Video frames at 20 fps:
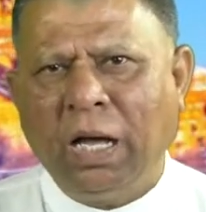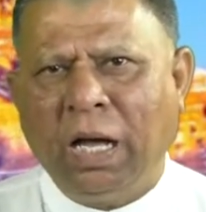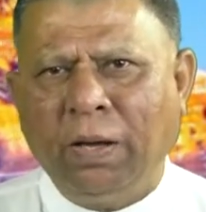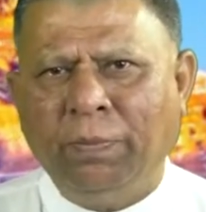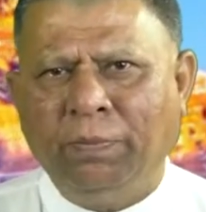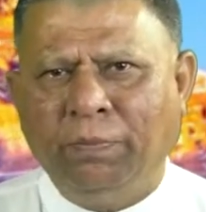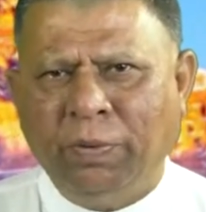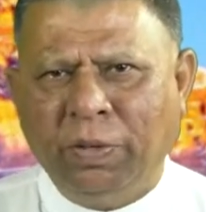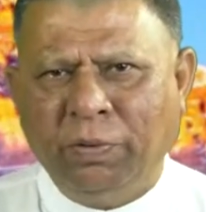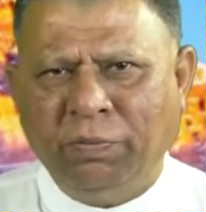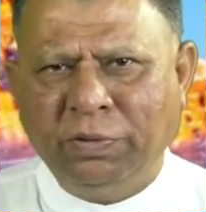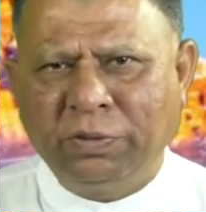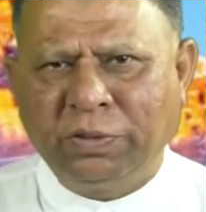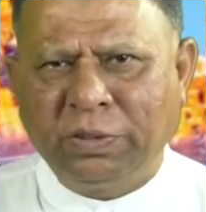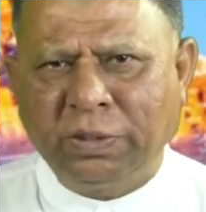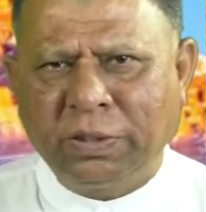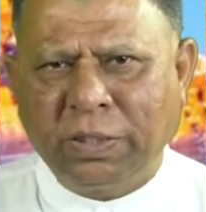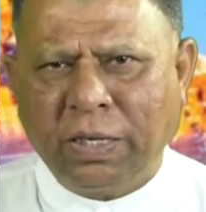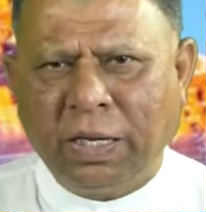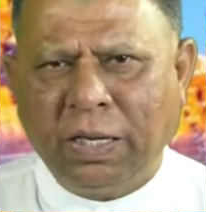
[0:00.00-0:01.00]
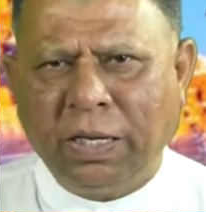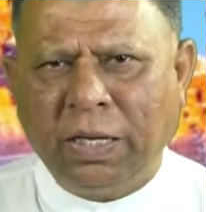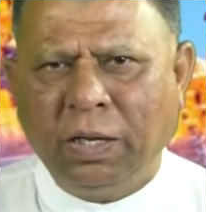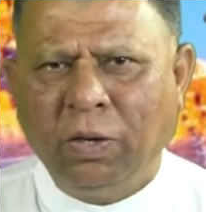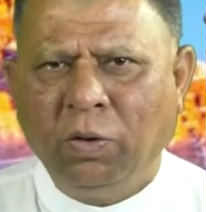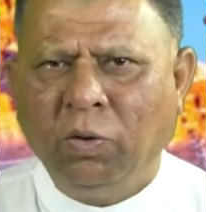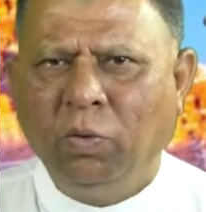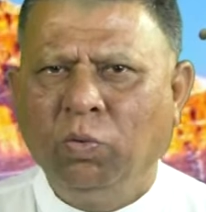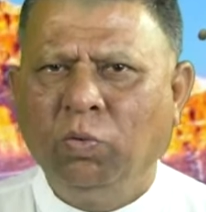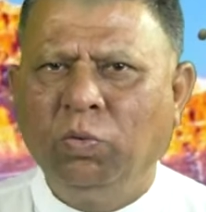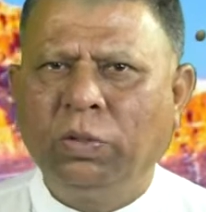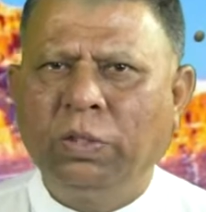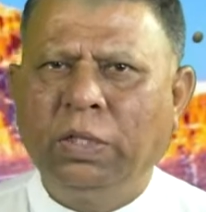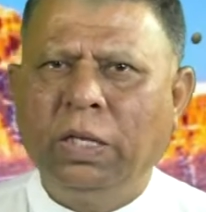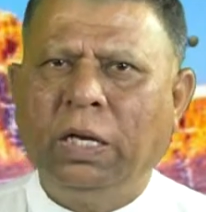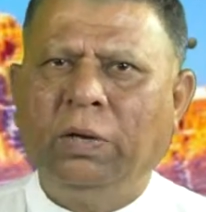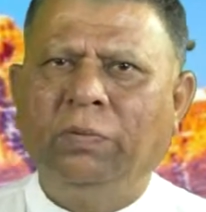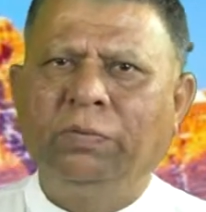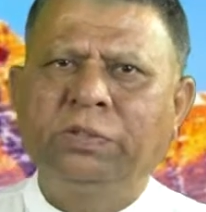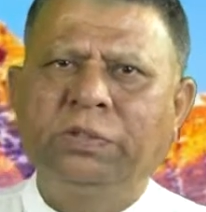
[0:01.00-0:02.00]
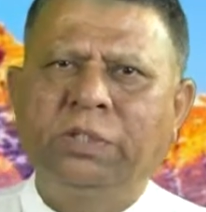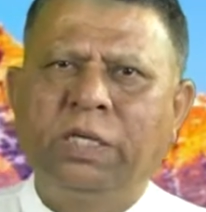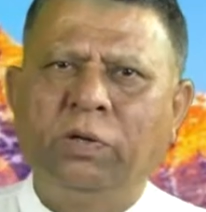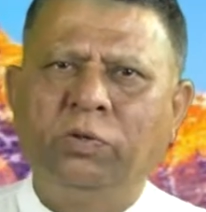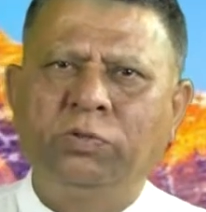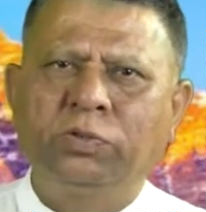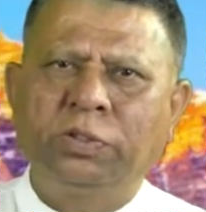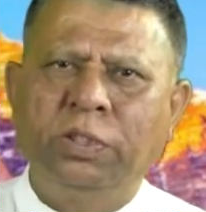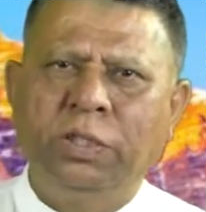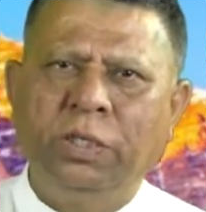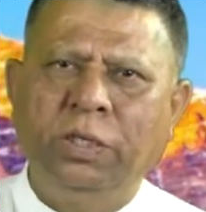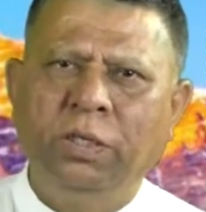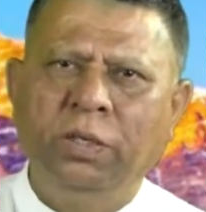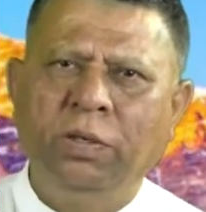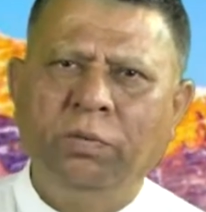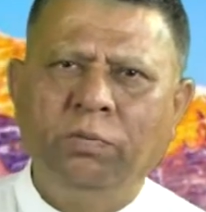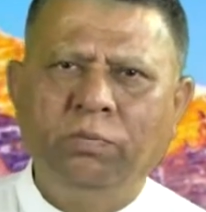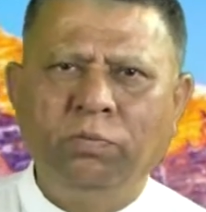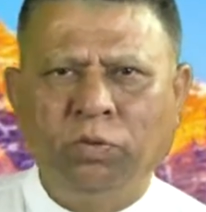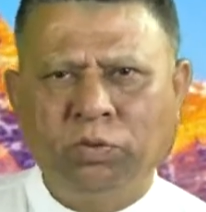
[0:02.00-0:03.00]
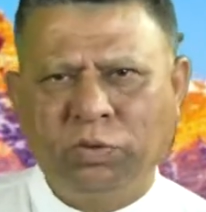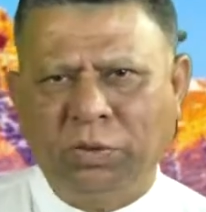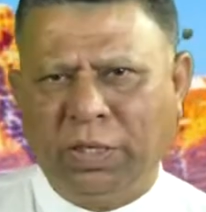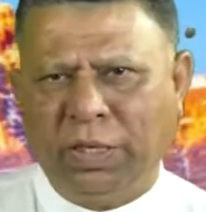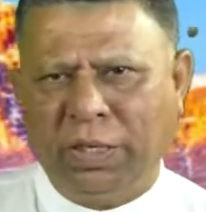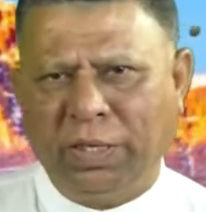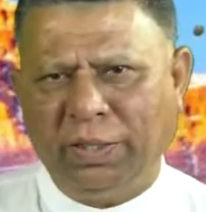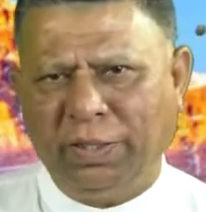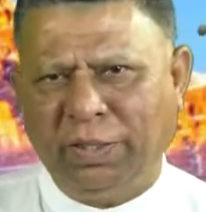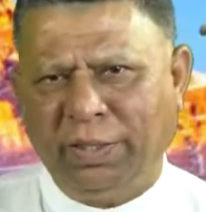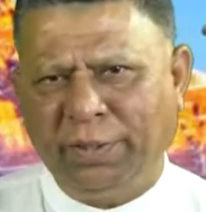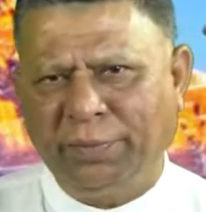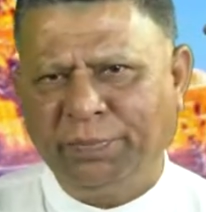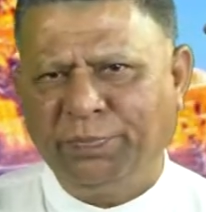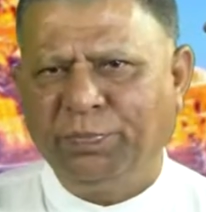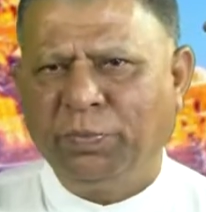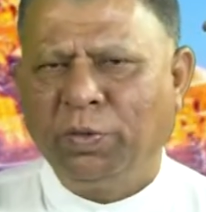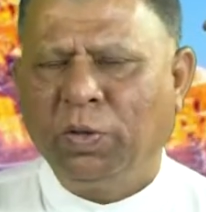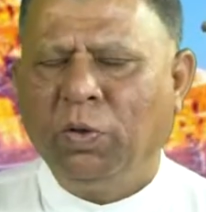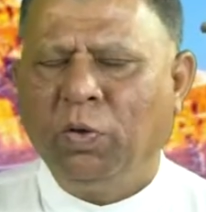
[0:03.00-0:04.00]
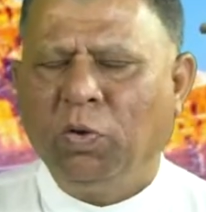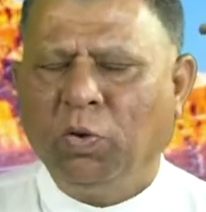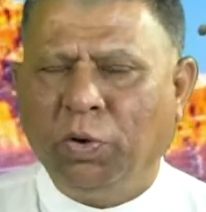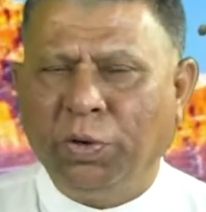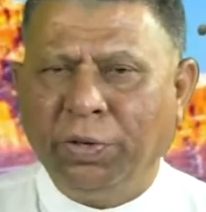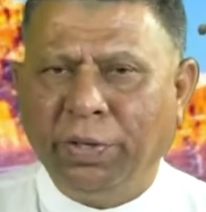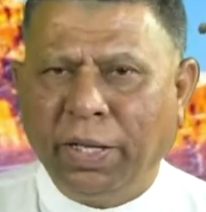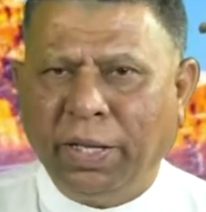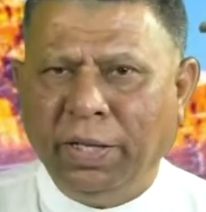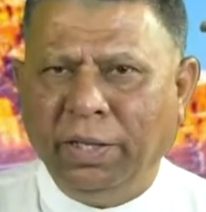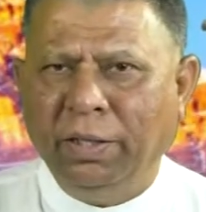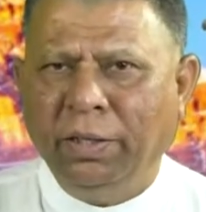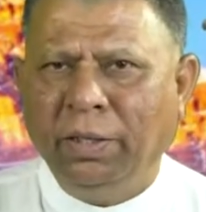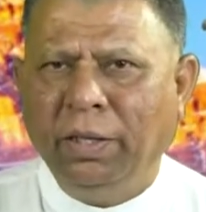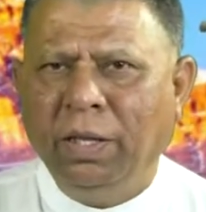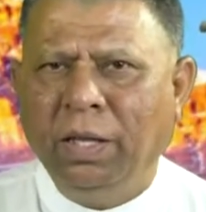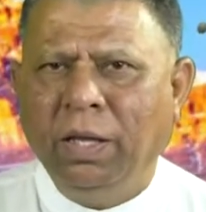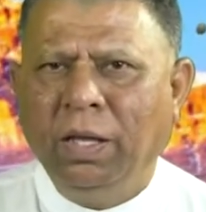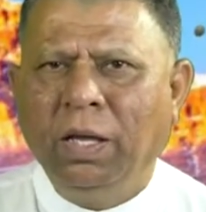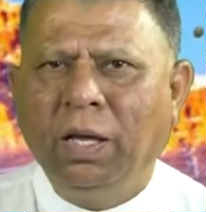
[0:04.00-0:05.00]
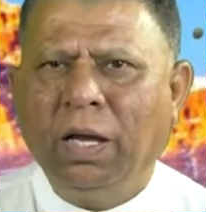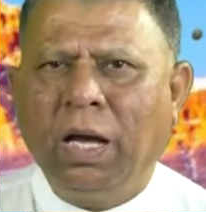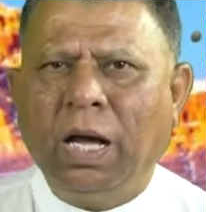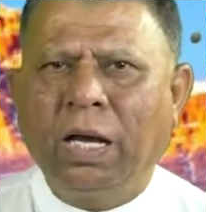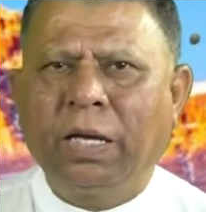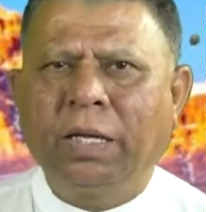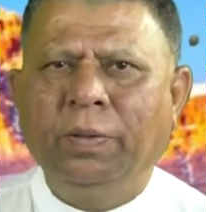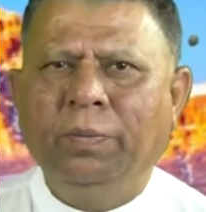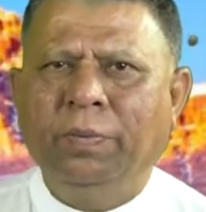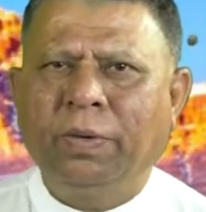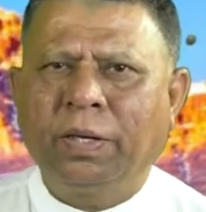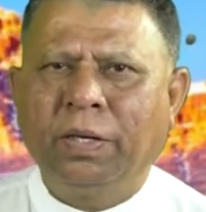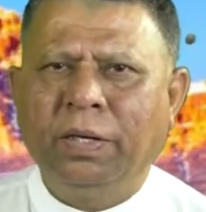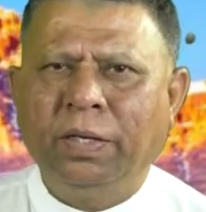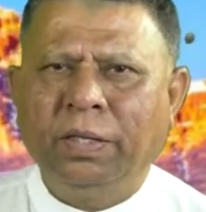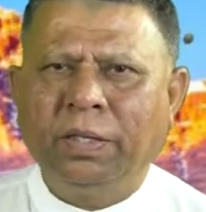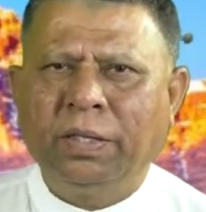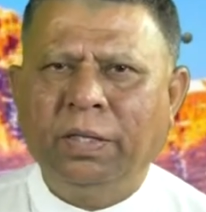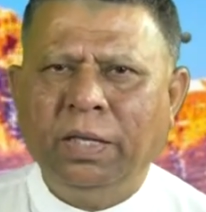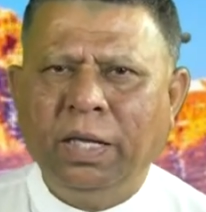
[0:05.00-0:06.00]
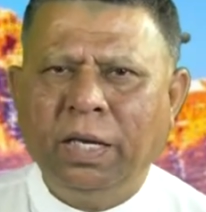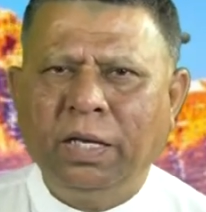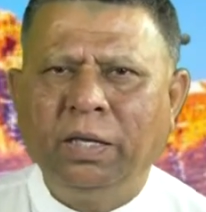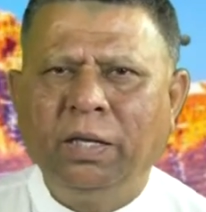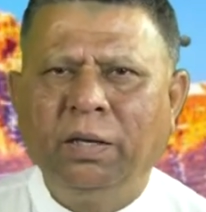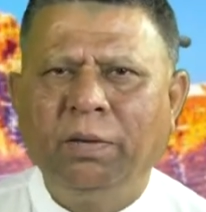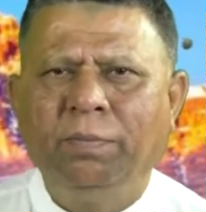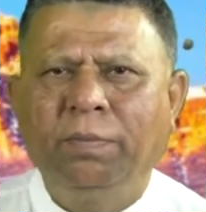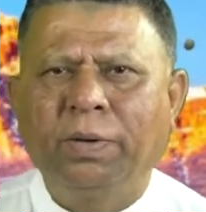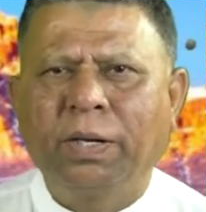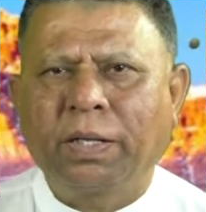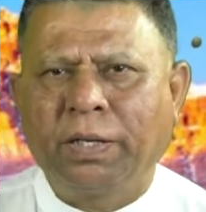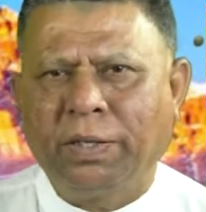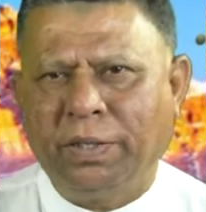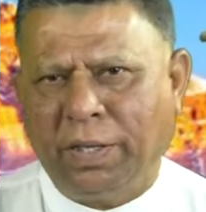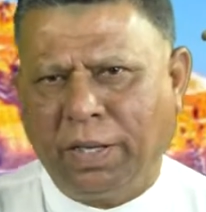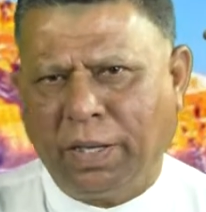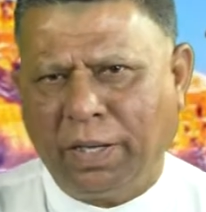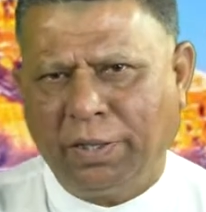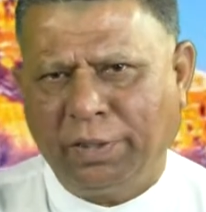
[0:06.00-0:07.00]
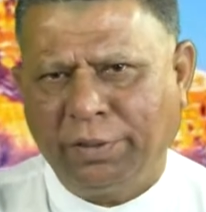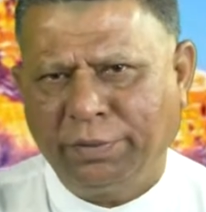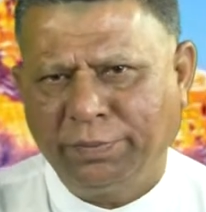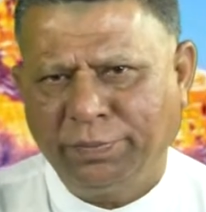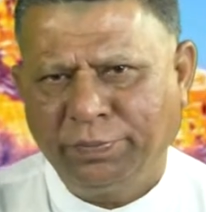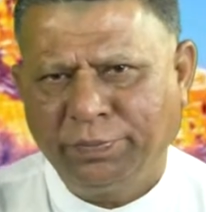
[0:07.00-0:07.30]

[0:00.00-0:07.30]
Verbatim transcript: आप मन वचन काया उनकी अवस्थाओं से मुक्त रहेंगे और यही आगे बढ़ने की एक प्रक्रिया है